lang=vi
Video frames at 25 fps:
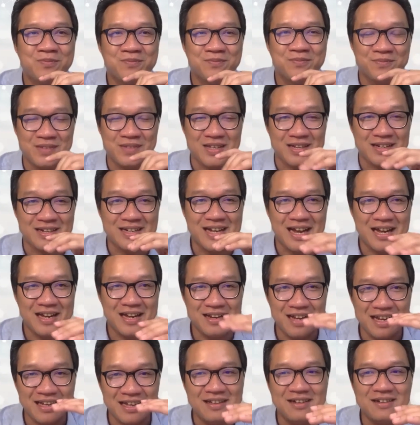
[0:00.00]
những cái
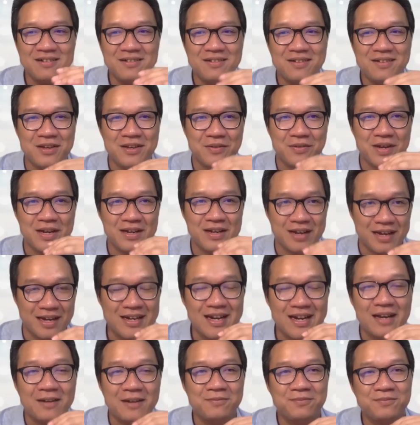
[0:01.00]
kiến thức, nhiều cái kỹ
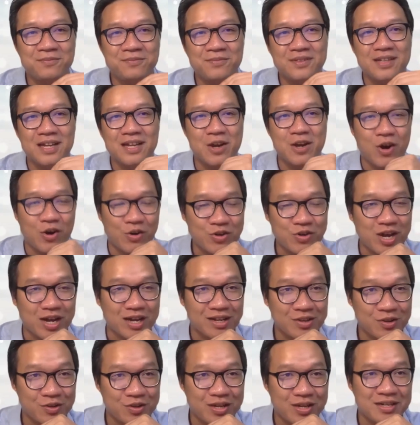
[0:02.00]
năng để hỗ trợ
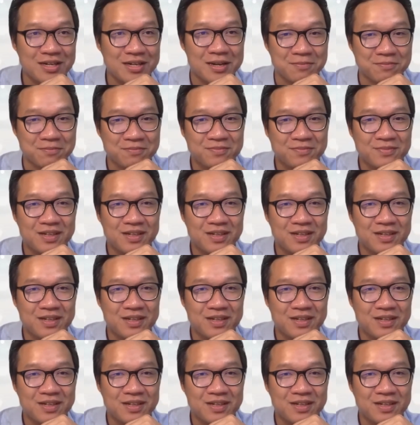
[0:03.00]
cho doanh nghiệp